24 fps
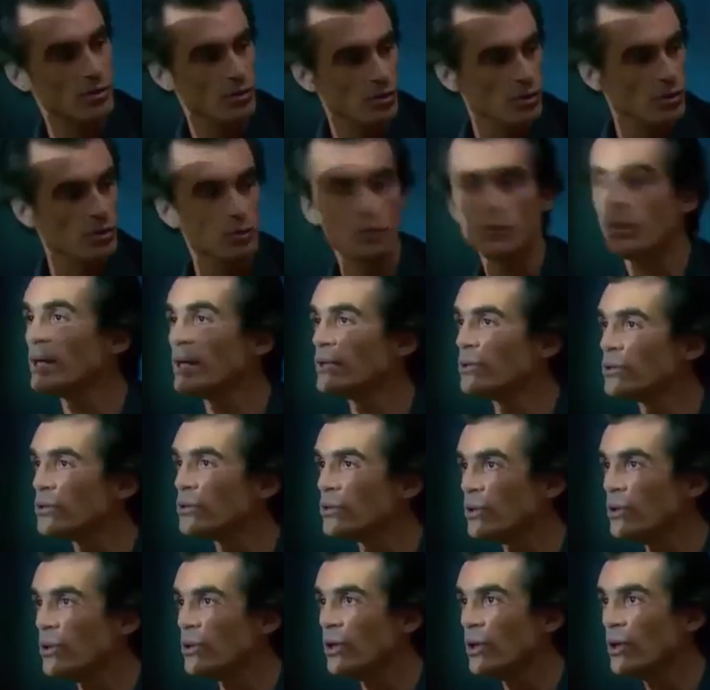geht es also um
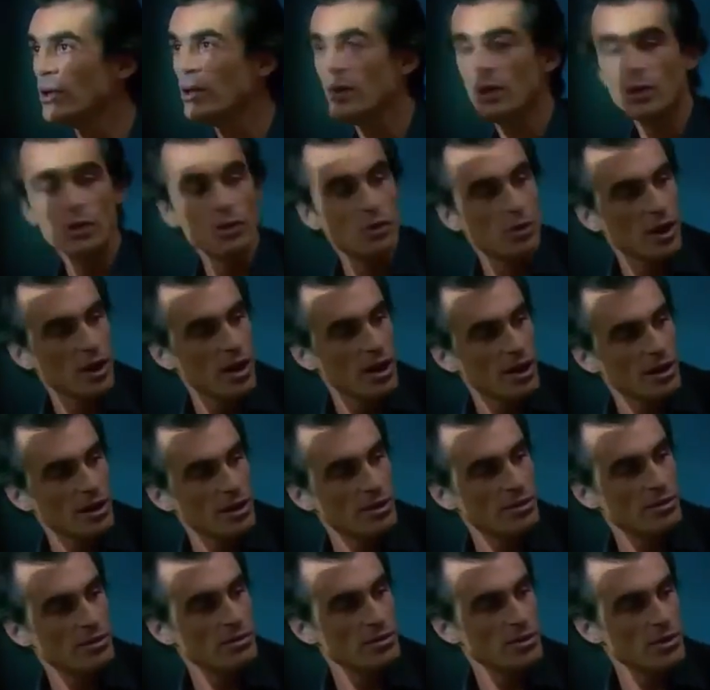Fähigkeiten, die im
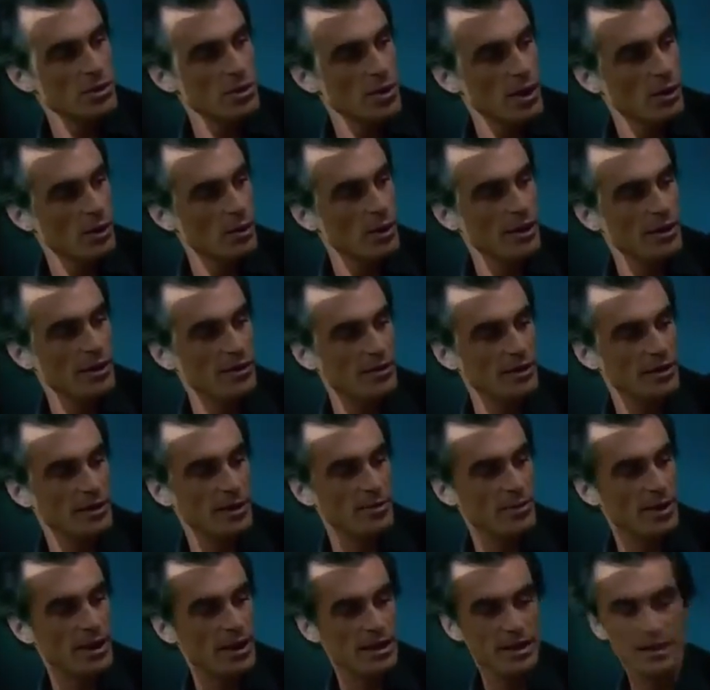Grunde jeder Mensch
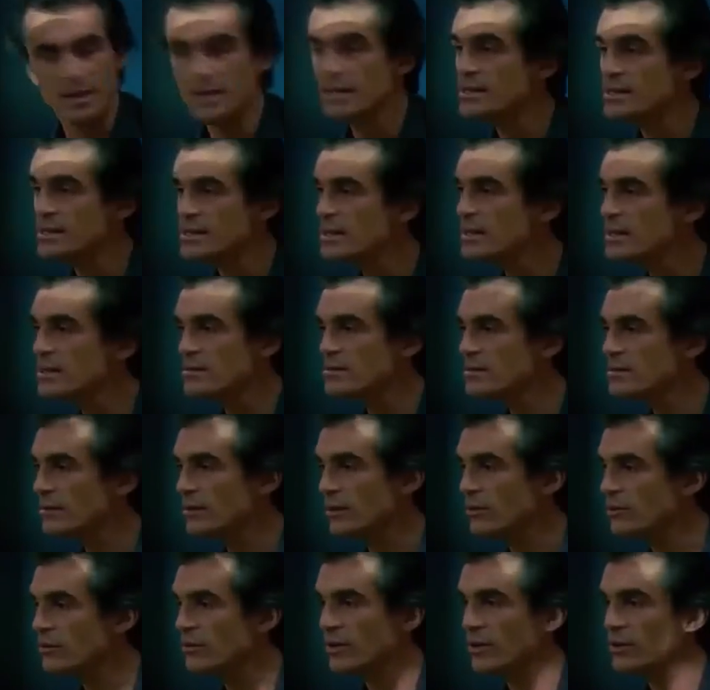besitzt, nur
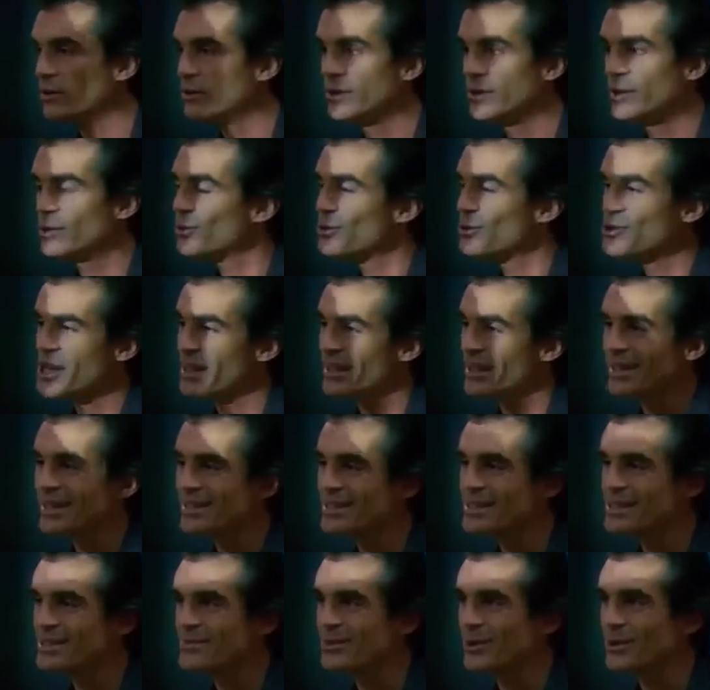dass er hier sie
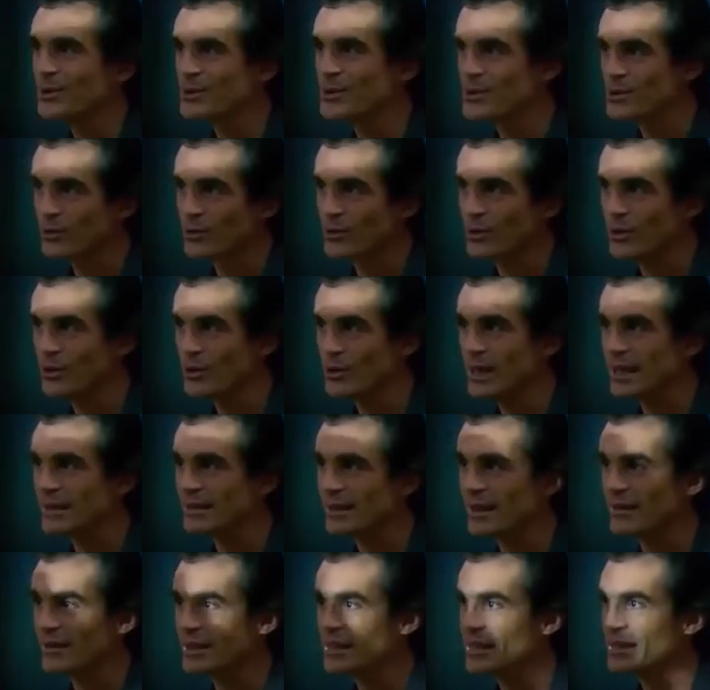besonders verfeinert
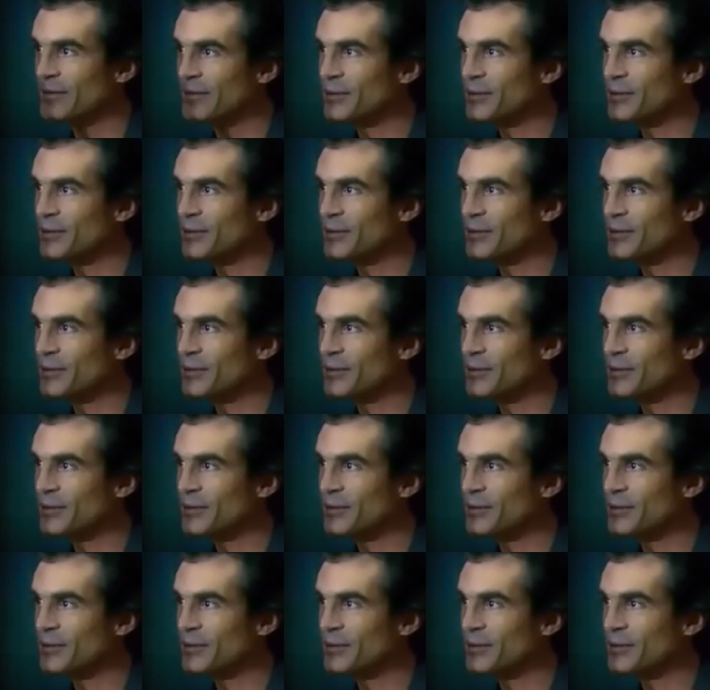hat.